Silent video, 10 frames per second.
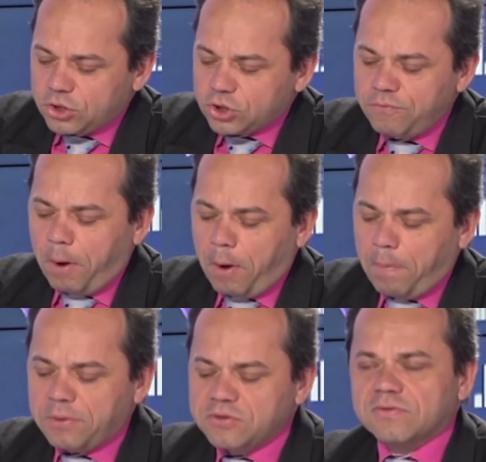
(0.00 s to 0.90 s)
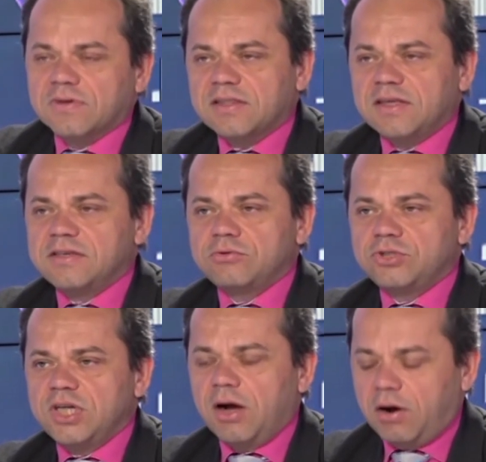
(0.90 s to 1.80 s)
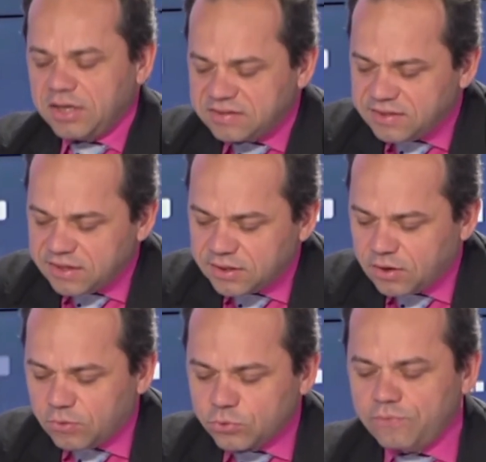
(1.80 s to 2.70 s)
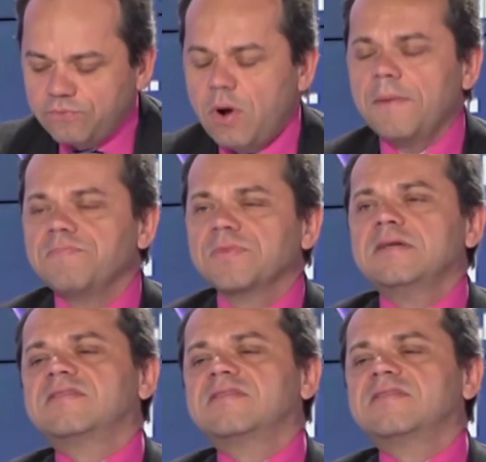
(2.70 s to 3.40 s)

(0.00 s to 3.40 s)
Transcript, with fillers: je vous propose de traiter le sujet en essayant de voir